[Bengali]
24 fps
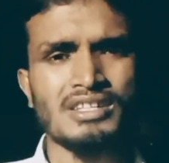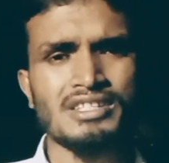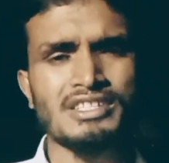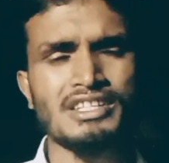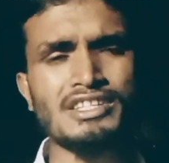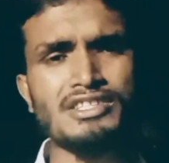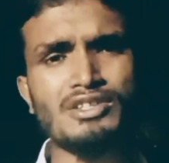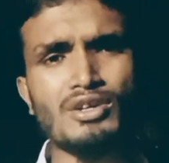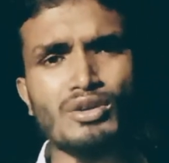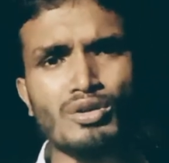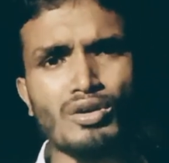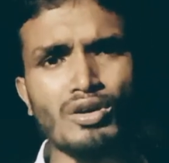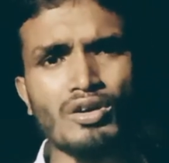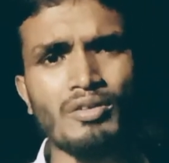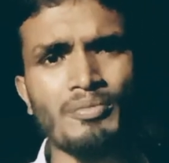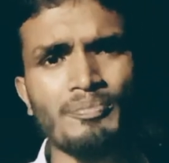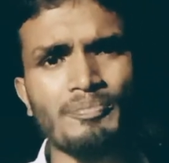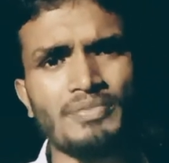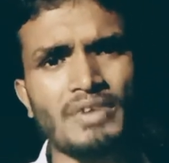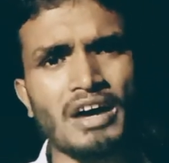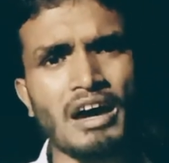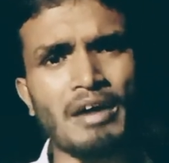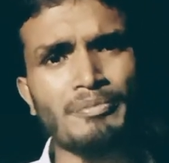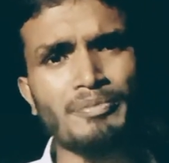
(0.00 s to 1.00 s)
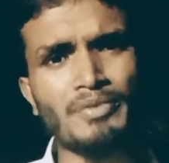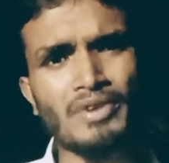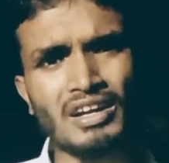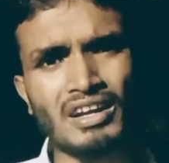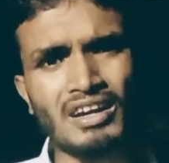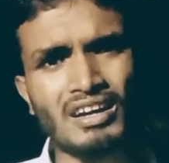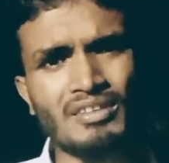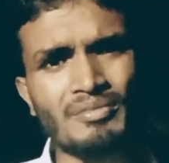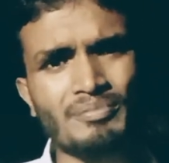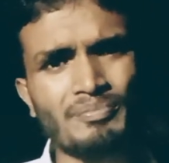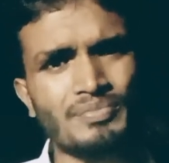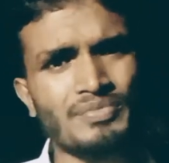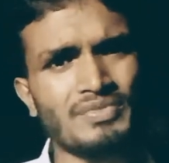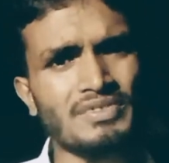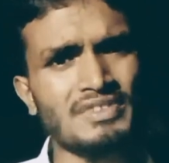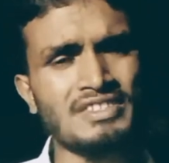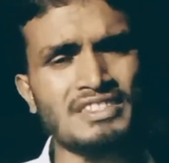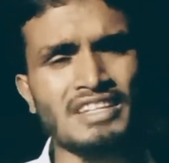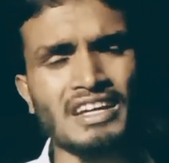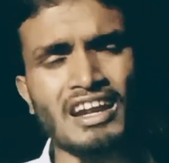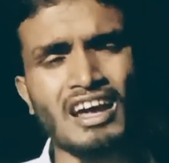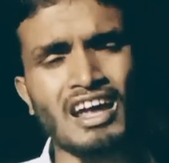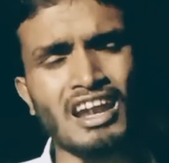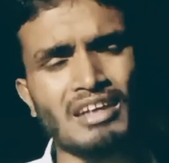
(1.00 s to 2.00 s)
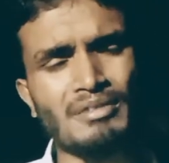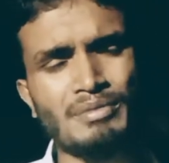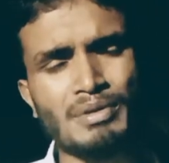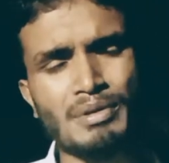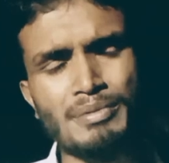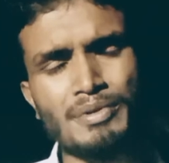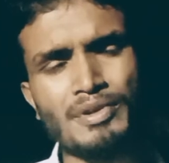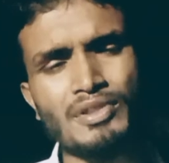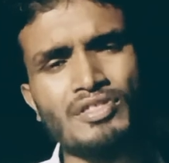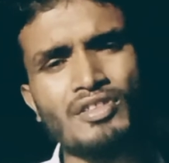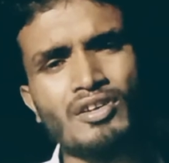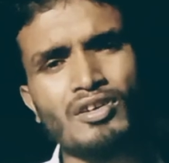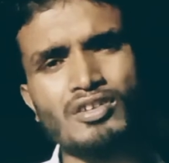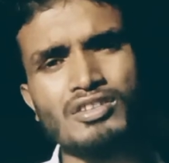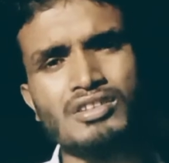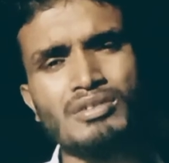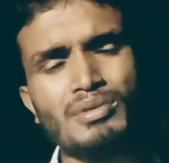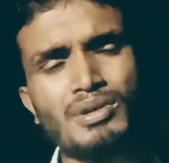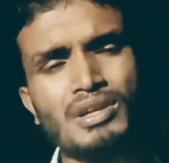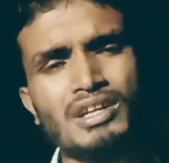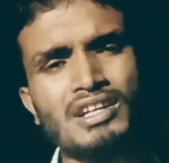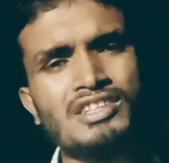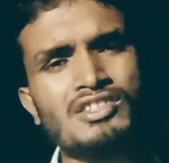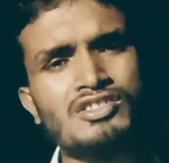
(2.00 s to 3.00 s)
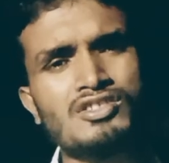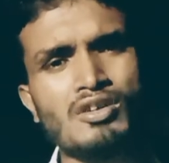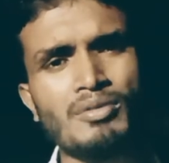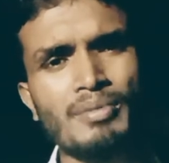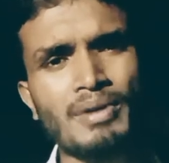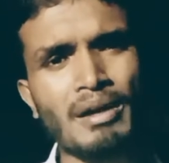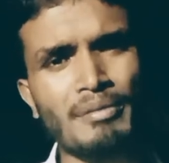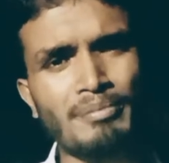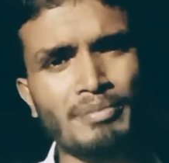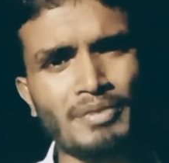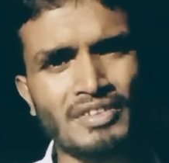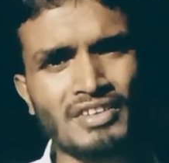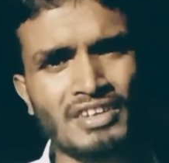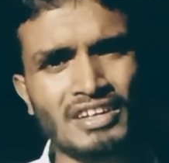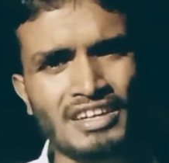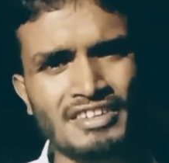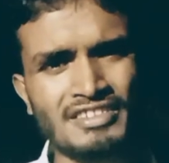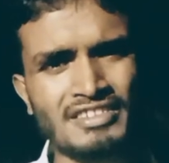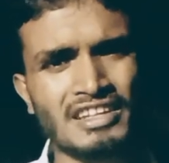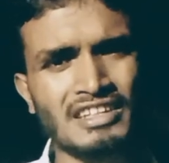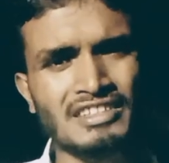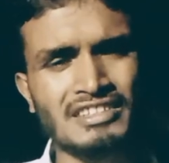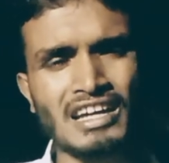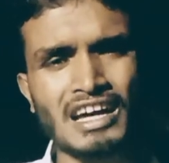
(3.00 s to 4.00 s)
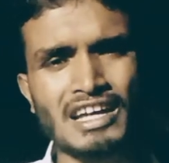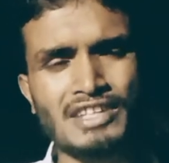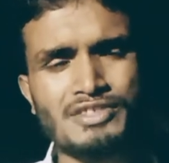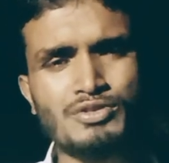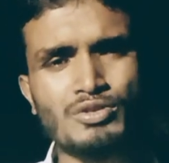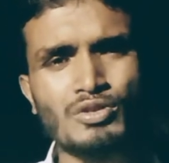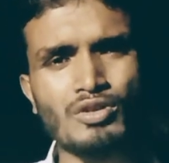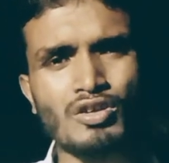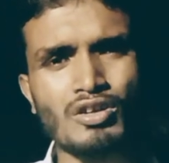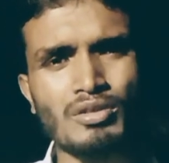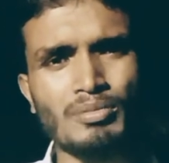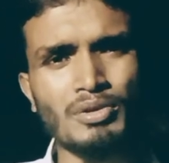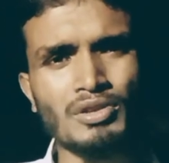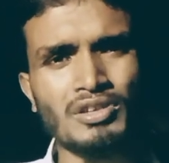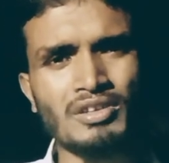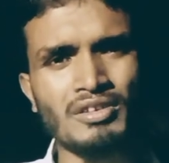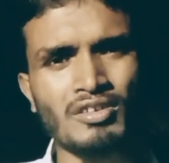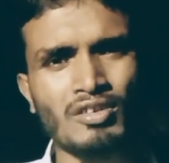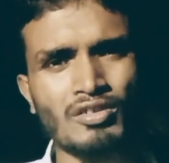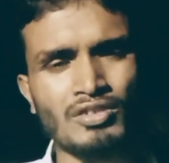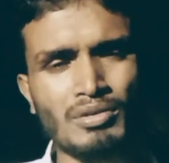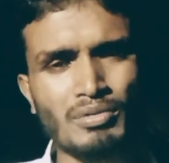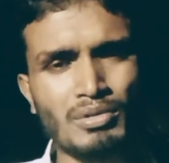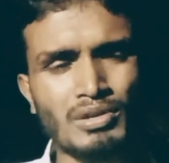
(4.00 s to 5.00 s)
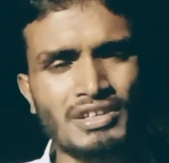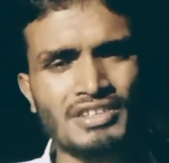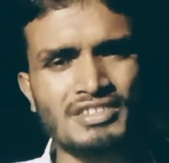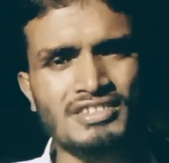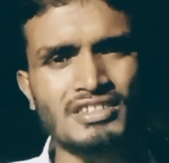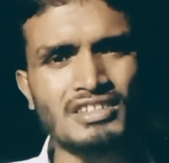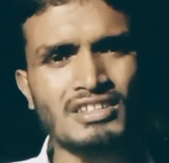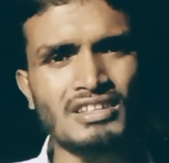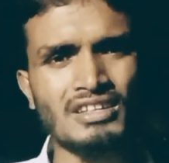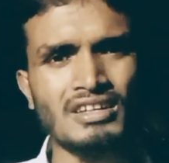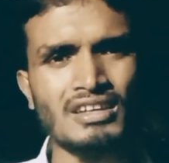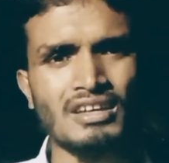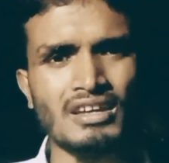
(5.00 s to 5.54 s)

সেজন্য আপনারা যারা আলেমের বিরুদ্ধে কথা বলেন সবাই আপনাদের কাছে একটা হাত জোর করে কথা বলতেছি